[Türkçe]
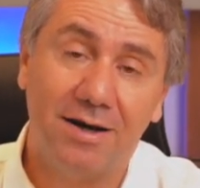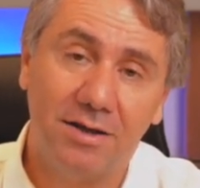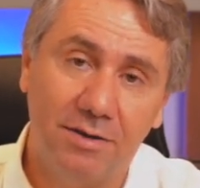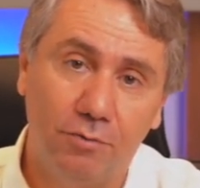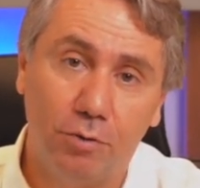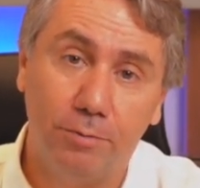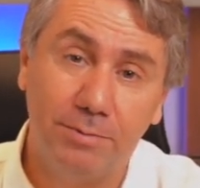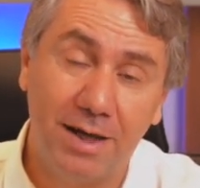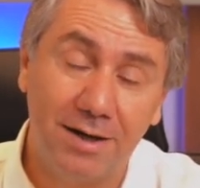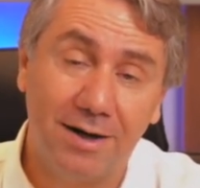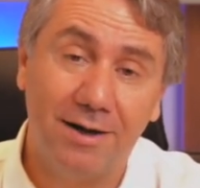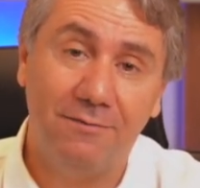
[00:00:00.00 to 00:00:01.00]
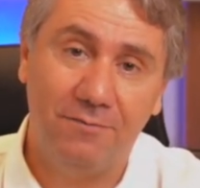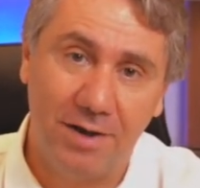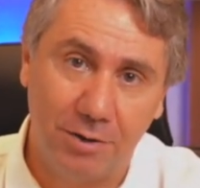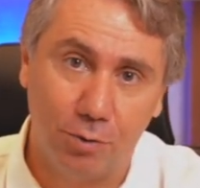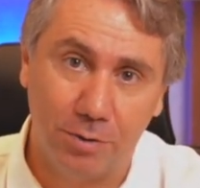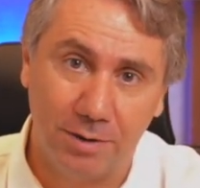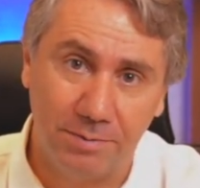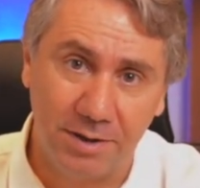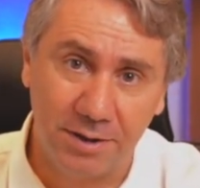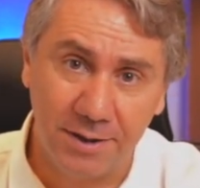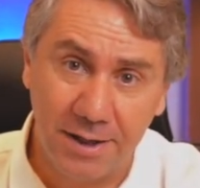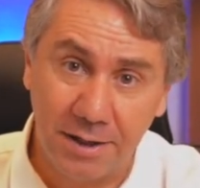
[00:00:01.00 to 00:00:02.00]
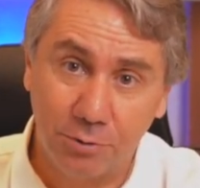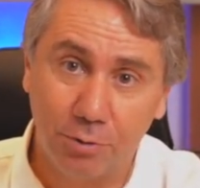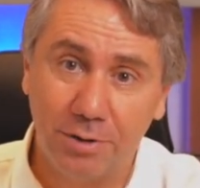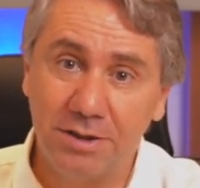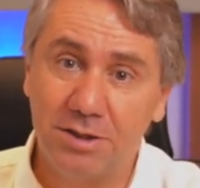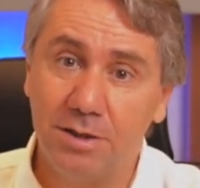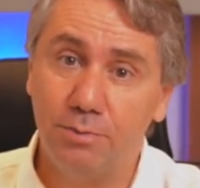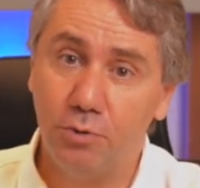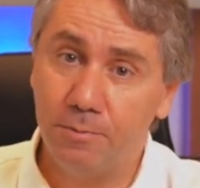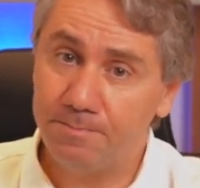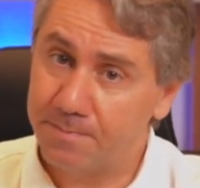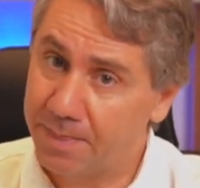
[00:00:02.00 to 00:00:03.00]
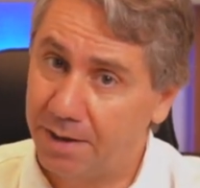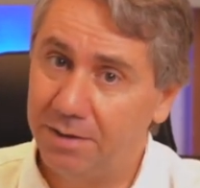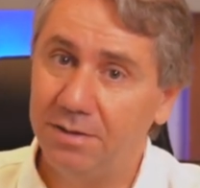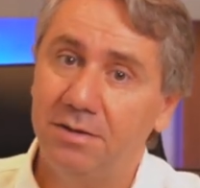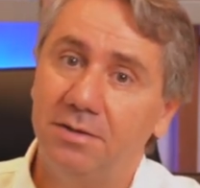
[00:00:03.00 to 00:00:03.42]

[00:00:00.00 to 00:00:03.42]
aktive olup tekrar enfekte olabilir. Dolayısıyla bu e,